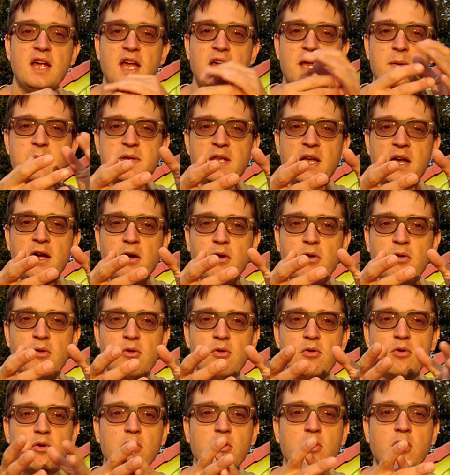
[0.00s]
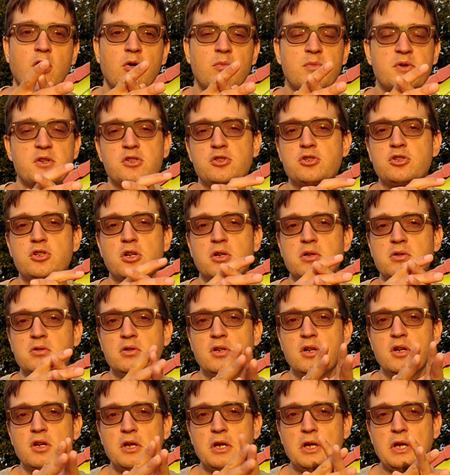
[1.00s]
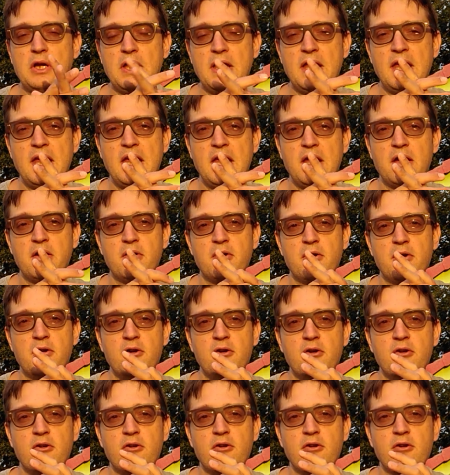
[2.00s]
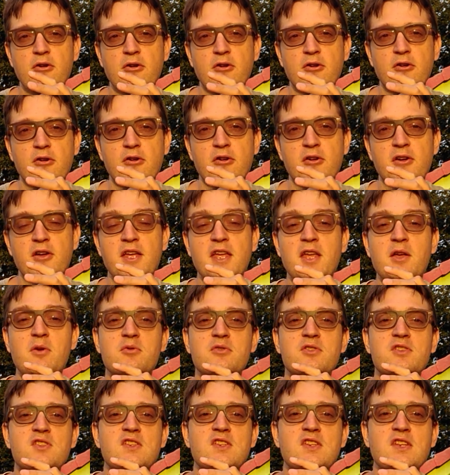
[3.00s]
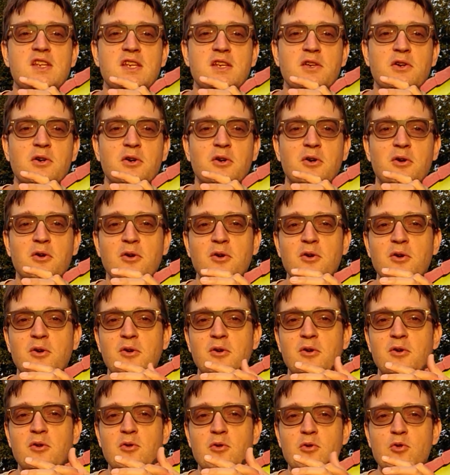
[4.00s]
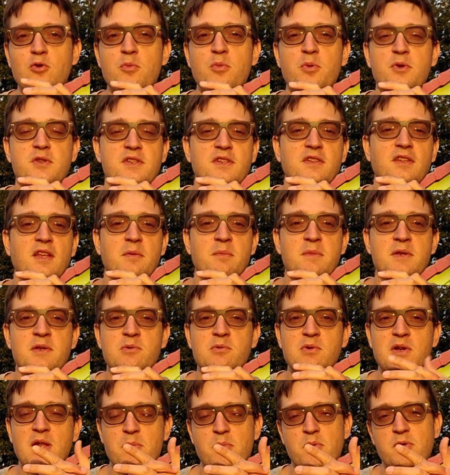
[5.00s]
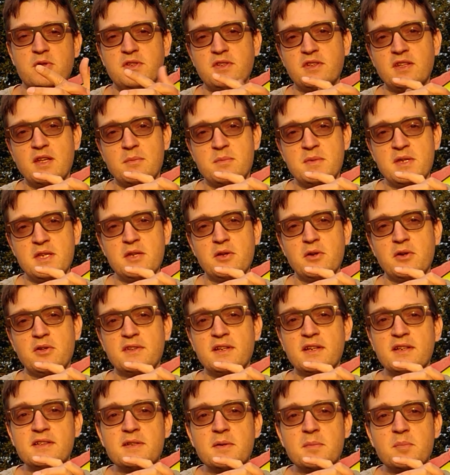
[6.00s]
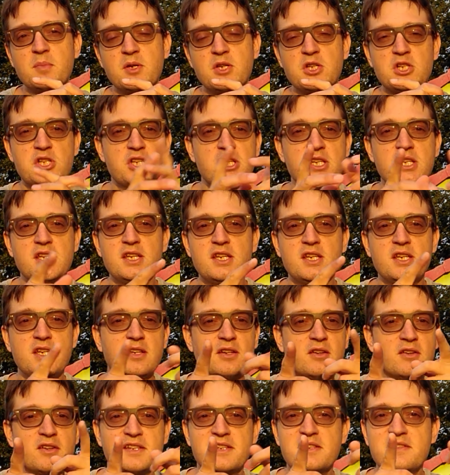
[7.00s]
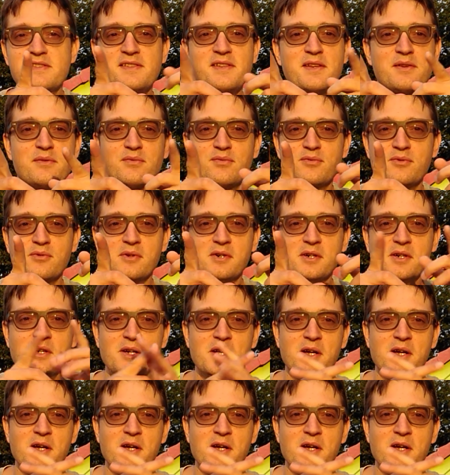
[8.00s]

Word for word: eh bien, le grand méchant, et, euh, et aussi euh, le petit ami ou la petite amie euh, d'un des PJ qui se dévoue